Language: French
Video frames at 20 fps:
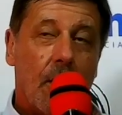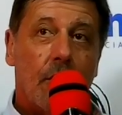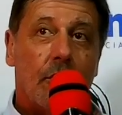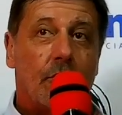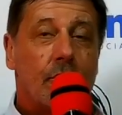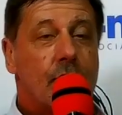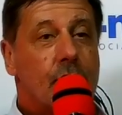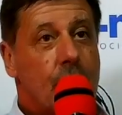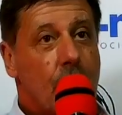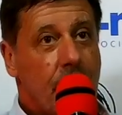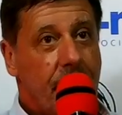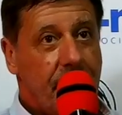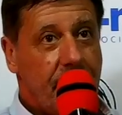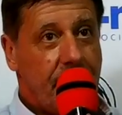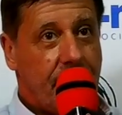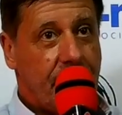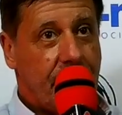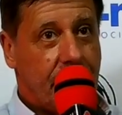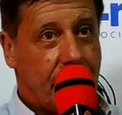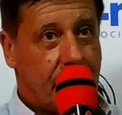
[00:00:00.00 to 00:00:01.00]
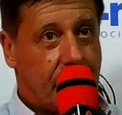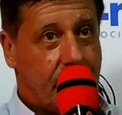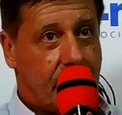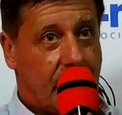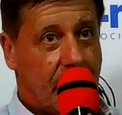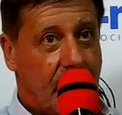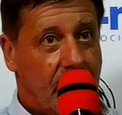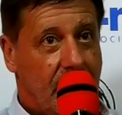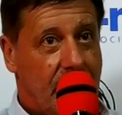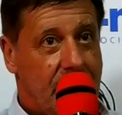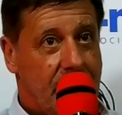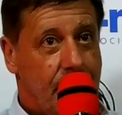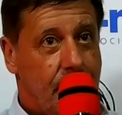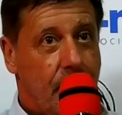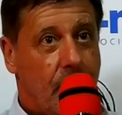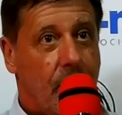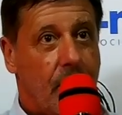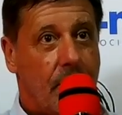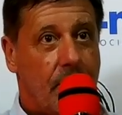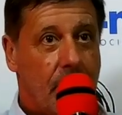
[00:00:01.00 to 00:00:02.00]
sauf les
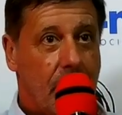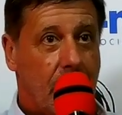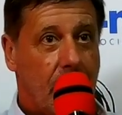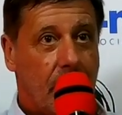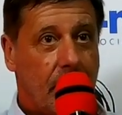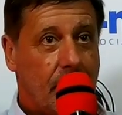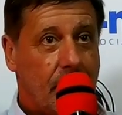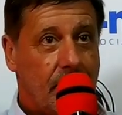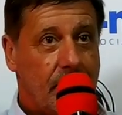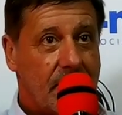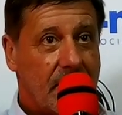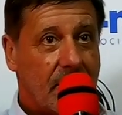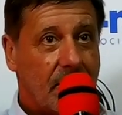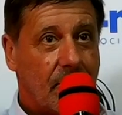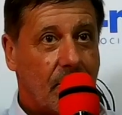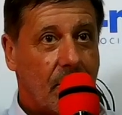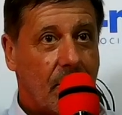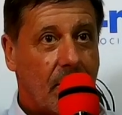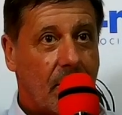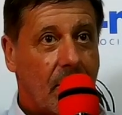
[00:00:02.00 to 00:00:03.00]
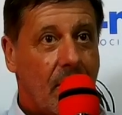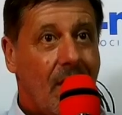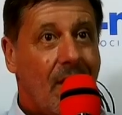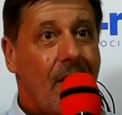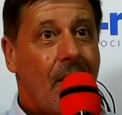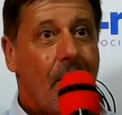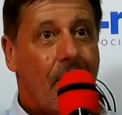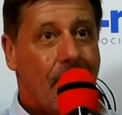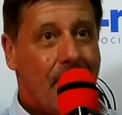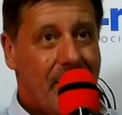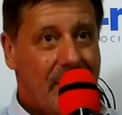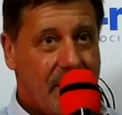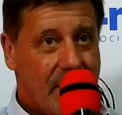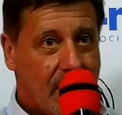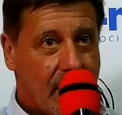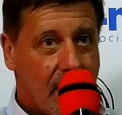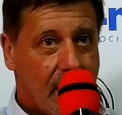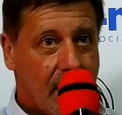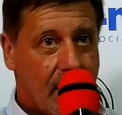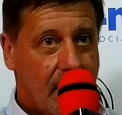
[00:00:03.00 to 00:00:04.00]
diplômes du secteur
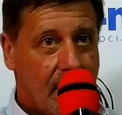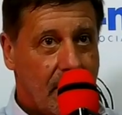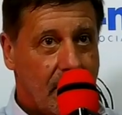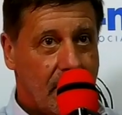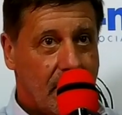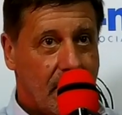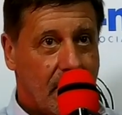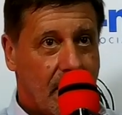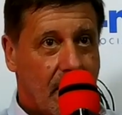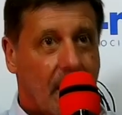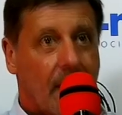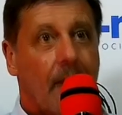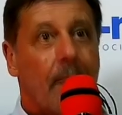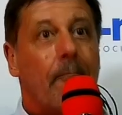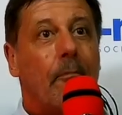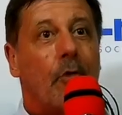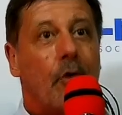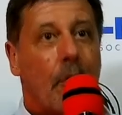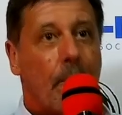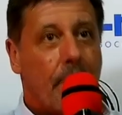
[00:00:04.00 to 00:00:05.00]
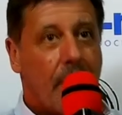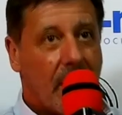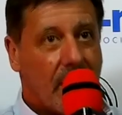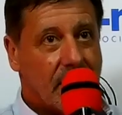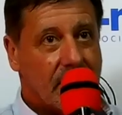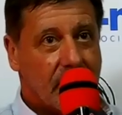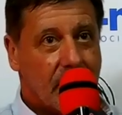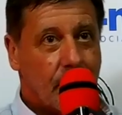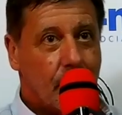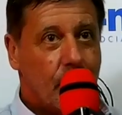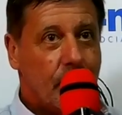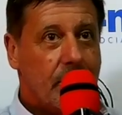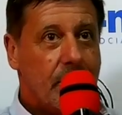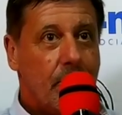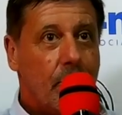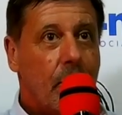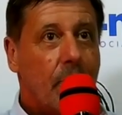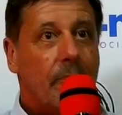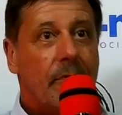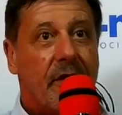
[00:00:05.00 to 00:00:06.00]
médical, comme par exemple le
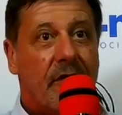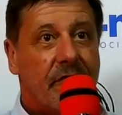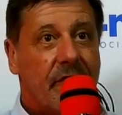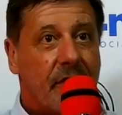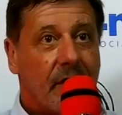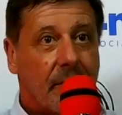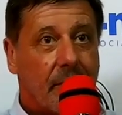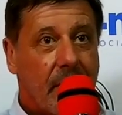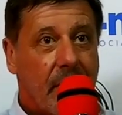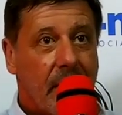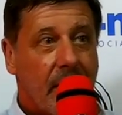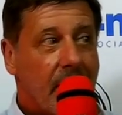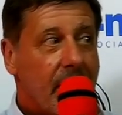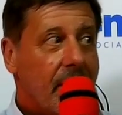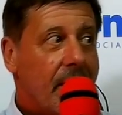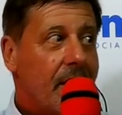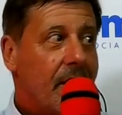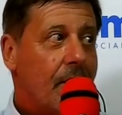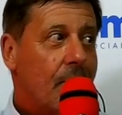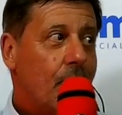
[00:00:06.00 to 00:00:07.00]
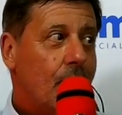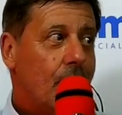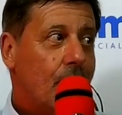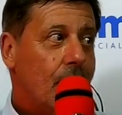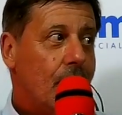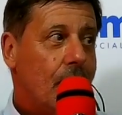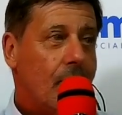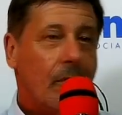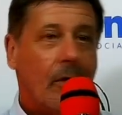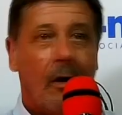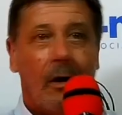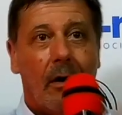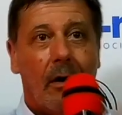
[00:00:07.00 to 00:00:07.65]
diplôme d'infirmière ou euh,